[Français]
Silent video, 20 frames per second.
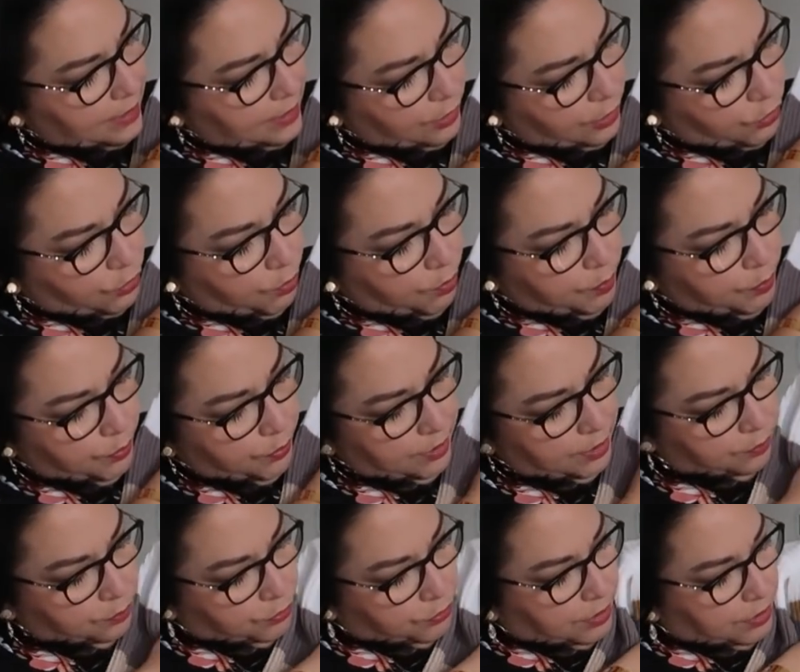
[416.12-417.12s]
et taupe
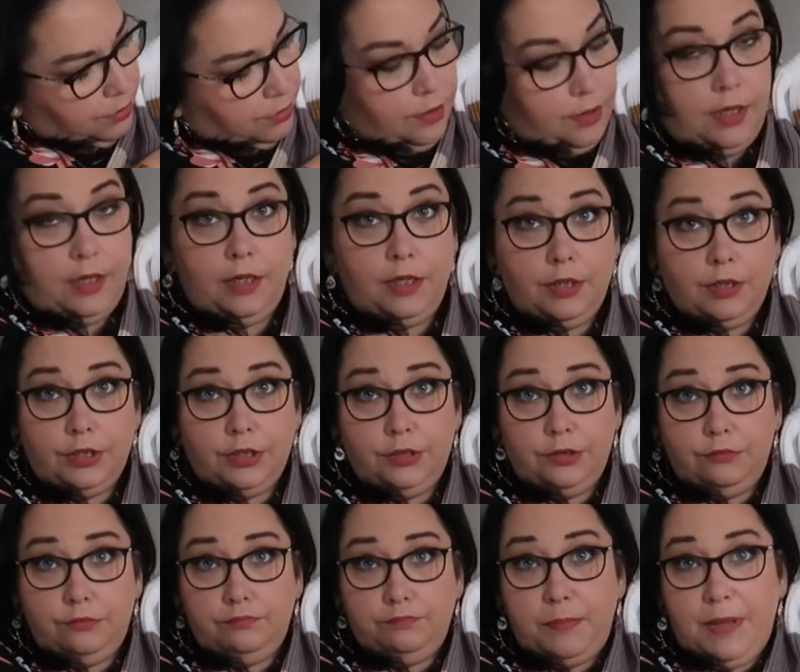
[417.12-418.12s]
et puis un
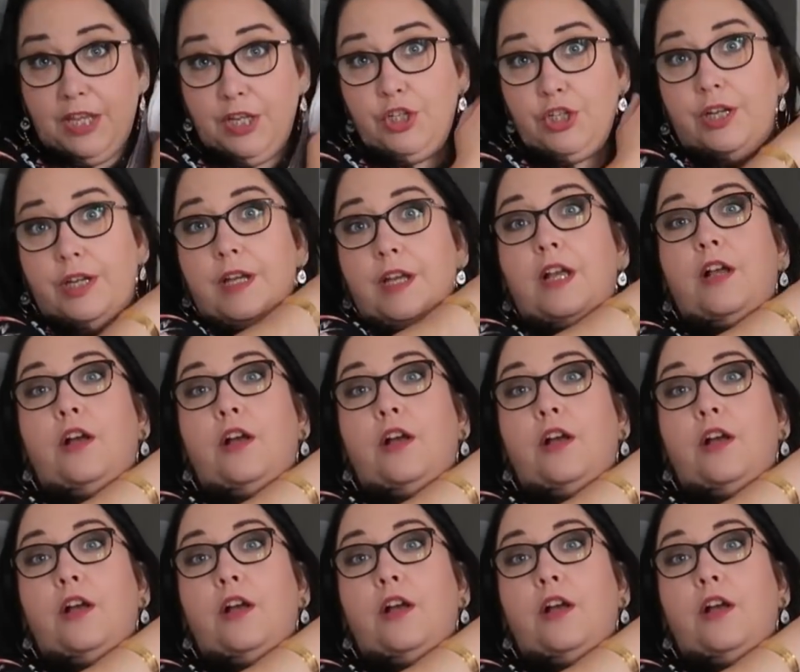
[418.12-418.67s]
beige